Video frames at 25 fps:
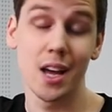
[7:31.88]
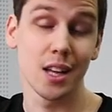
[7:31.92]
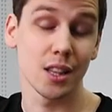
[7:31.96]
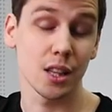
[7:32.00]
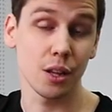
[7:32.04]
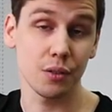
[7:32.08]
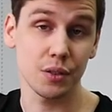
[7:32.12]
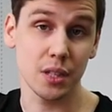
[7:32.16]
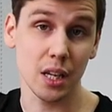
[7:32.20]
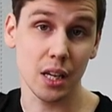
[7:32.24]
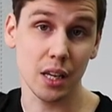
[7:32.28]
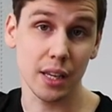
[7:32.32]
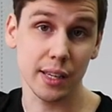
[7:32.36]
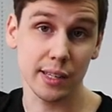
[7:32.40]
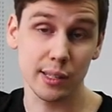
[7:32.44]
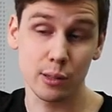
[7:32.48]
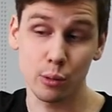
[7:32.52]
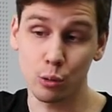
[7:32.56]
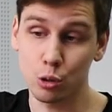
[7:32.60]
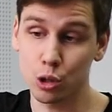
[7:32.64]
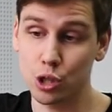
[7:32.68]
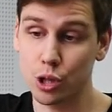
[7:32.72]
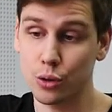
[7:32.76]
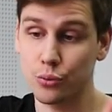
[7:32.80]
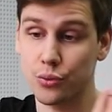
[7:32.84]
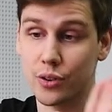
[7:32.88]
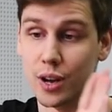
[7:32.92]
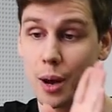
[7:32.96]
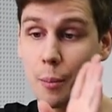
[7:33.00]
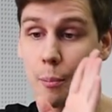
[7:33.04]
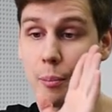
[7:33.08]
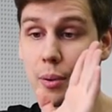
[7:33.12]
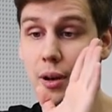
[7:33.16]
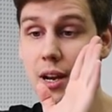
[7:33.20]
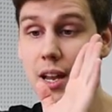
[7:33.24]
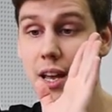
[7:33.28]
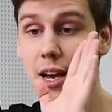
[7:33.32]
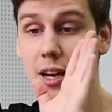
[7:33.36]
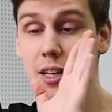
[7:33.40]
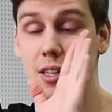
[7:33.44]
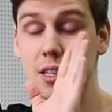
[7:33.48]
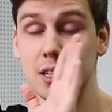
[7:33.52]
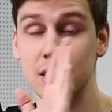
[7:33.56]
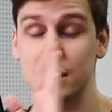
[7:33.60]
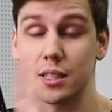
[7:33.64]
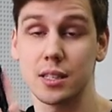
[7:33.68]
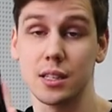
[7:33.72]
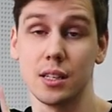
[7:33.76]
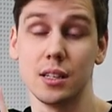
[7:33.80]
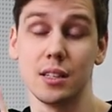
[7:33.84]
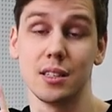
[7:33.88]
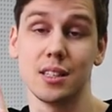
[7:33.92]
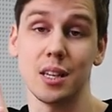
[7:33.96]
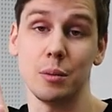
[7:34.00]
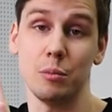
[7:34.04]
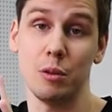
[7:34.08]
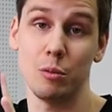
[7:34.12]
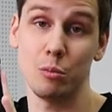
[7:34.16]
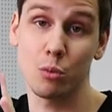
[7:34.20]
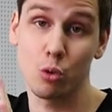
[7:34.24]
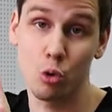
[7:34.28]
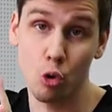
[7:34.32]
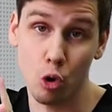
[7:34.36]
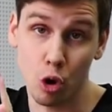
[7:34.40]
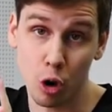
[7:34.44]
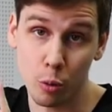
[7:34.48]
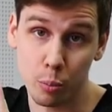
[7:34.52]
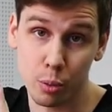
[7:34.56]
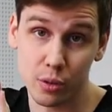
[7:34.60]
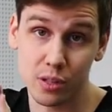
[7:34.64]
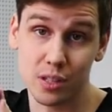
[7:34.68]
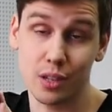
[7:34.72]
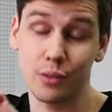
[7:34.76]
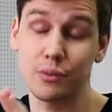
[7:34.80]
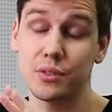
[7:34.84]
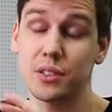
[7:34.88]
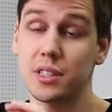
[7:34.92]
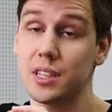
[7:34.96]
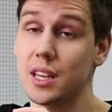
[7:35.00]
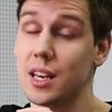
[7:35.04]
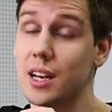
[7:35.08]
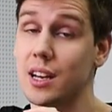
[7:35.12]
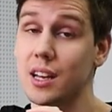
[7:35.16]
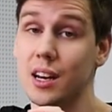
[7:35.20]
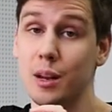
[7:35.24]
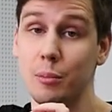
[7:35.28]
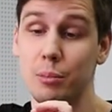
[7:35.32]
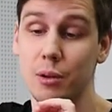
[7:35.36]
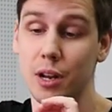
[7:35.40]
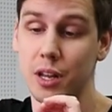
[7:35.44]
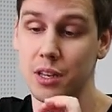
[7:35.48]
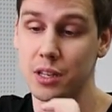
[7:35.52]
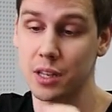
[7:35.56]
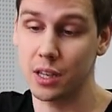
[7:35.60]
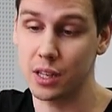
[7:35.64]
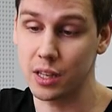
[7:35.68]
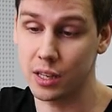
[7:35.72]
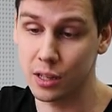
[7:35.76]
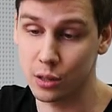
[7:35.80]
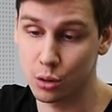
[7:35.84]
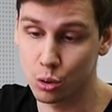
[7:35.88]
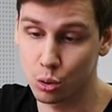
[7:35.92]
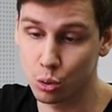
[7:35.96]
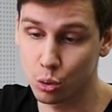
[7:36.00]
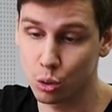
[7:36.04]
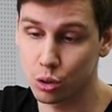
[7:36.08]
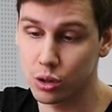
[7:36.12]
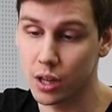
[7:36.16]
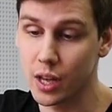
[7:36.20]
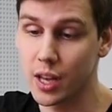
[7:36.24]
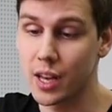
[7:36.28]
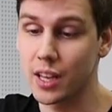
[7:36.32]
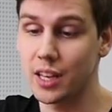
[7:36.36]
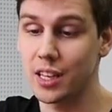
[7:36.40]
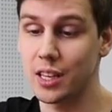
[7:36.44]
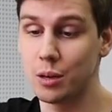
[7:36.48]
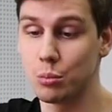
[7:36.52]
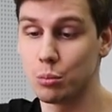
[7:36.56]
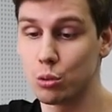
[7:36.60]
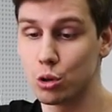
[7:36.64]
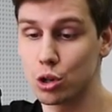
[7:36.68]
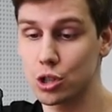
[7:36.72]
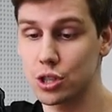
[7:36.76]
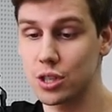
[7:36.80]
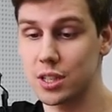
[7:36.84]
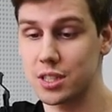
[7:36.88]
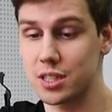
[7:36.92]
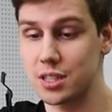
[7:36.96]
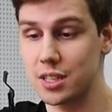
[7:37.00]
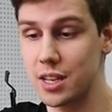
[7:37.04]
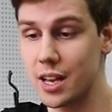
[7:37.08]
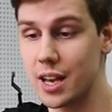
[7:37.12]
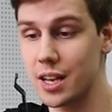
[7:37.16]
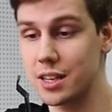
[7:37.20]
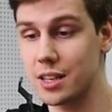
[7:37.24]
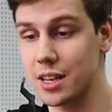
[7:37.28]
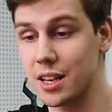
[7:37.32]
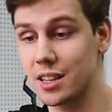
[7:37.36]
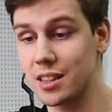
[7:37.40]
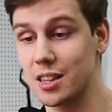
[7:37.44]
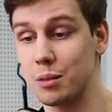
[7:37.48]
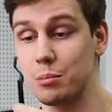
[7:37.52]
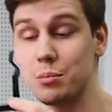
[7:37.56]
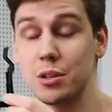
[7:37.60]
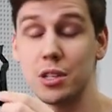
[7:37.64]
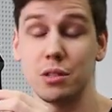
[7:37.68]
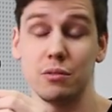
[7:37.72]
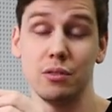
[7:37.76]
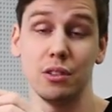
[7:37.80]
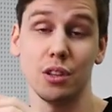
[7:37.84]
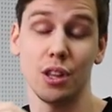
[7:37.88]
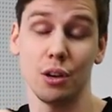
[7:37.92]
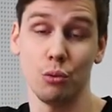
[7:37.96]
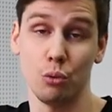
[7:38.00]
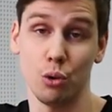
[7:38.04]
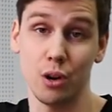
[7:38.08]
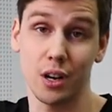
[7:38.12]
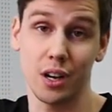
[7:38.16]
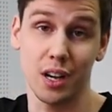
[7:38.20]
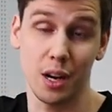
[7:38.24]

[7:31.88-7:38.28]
На всякий случай в комплекте с самим корпусом все крепления идут и можно снять это без винтовое